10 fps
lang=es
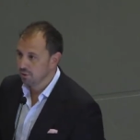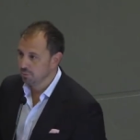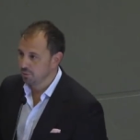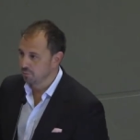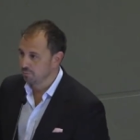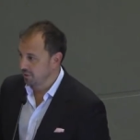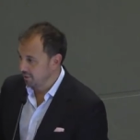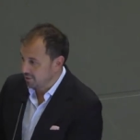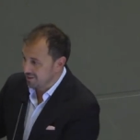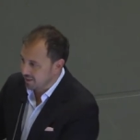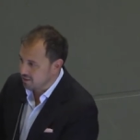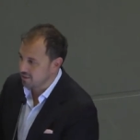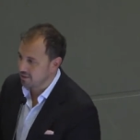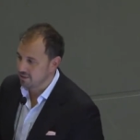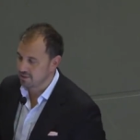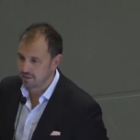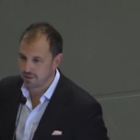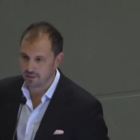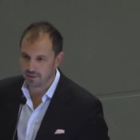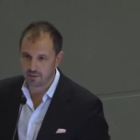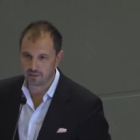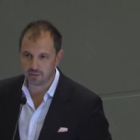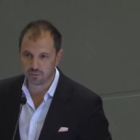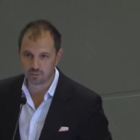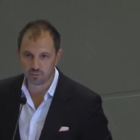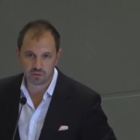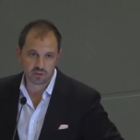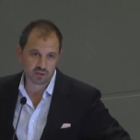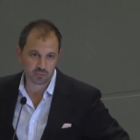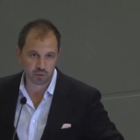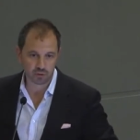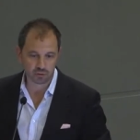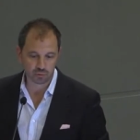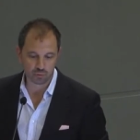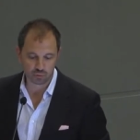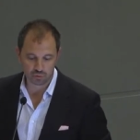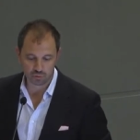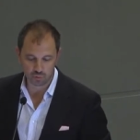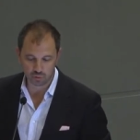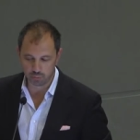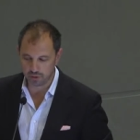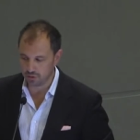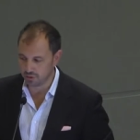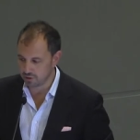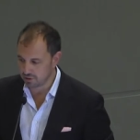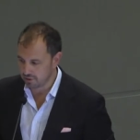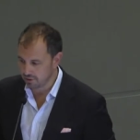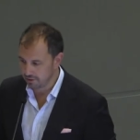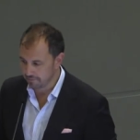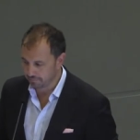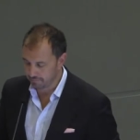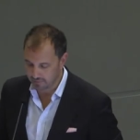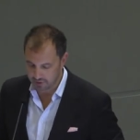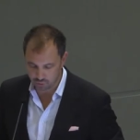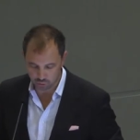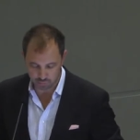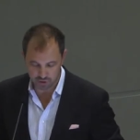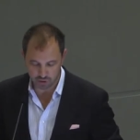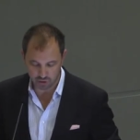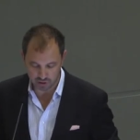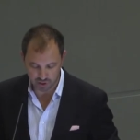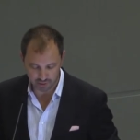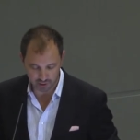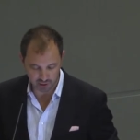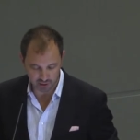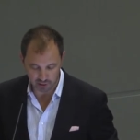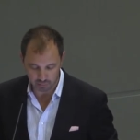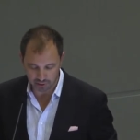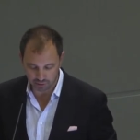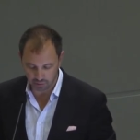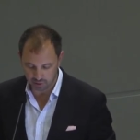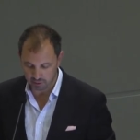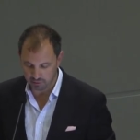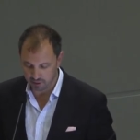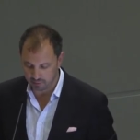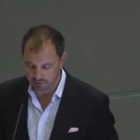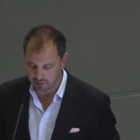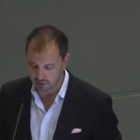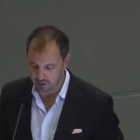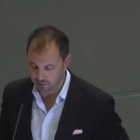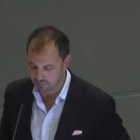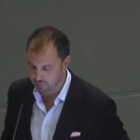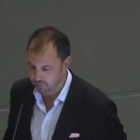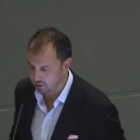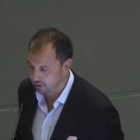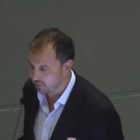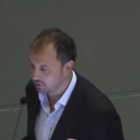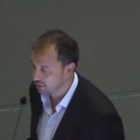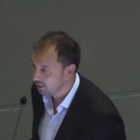por estar aquí delante de todos ustedes exponiendo sus, opiniones y, sus visiones acerca del impacto que, va a tener la reforma de la LOT.